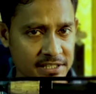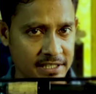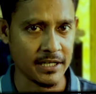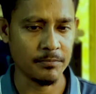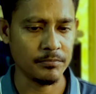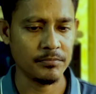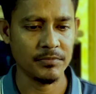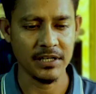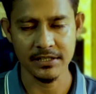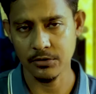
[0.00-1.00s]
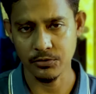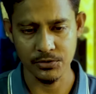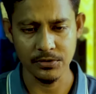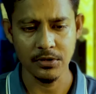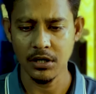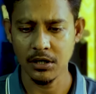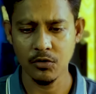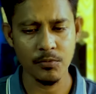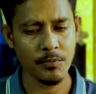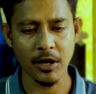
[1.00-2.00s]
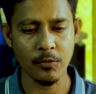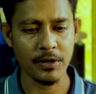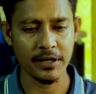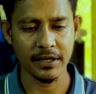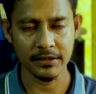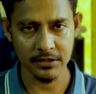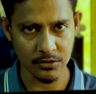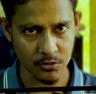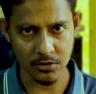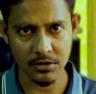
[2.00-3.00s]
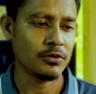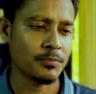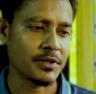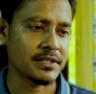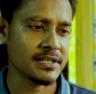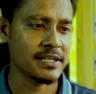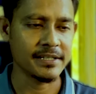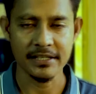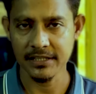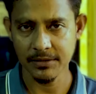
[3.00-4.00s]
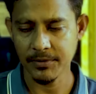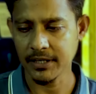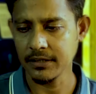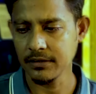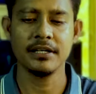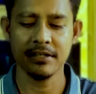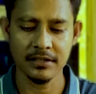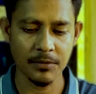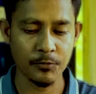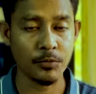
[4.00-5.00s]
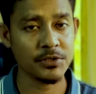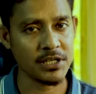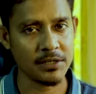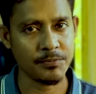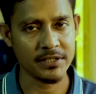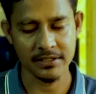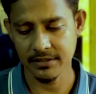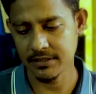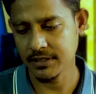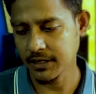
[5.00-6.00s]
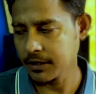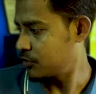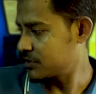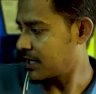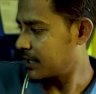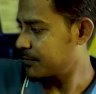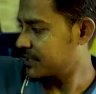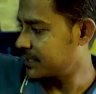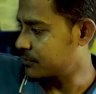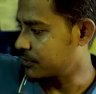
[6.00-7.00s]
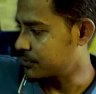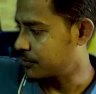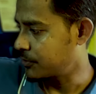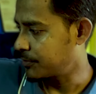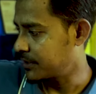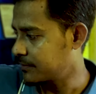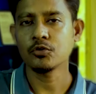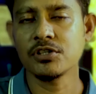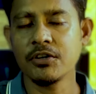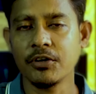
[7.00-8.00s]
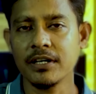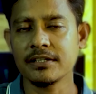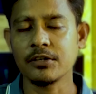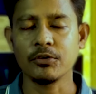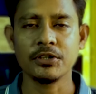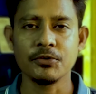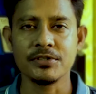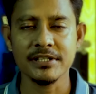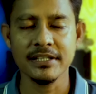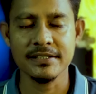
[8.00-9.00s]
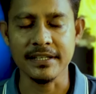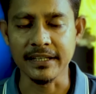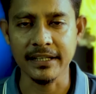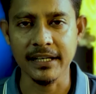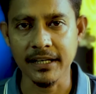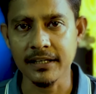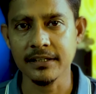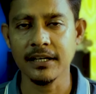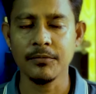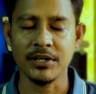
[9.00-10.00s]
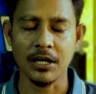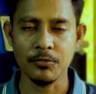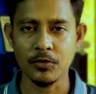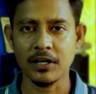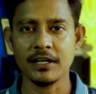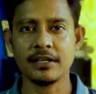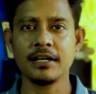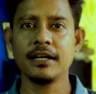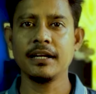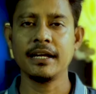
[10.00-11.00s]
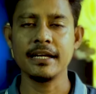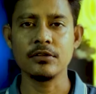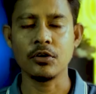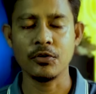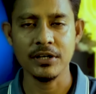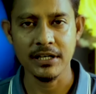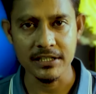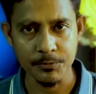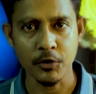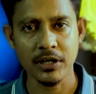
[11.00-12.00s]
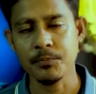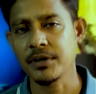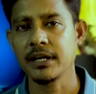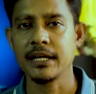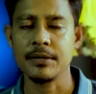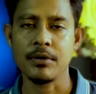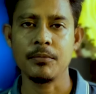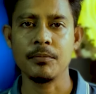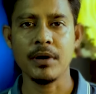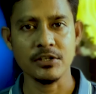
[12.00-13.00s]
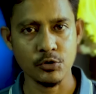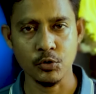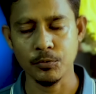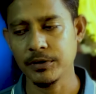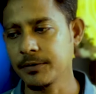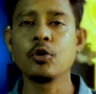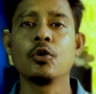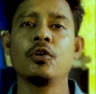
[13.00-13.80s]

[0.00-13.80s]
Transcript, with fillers: গ্রাম এটার ওজন খুবই ভালো মানের একটা রড তো আপনারা চাইলে এটা নিতে পারেন এটার দাম পড়বে সাড়ে পাঁচ হাজার টাকা তো যার লাগবে সে যোগাযোগ করবেন তো যাই হোক আজকের কথা হচ্ছে সিঙ্গেল কাটা ডাবল কাটায় এই ধরনের স্পটে আপনারা কিভাবে মাছ ধরবেন তো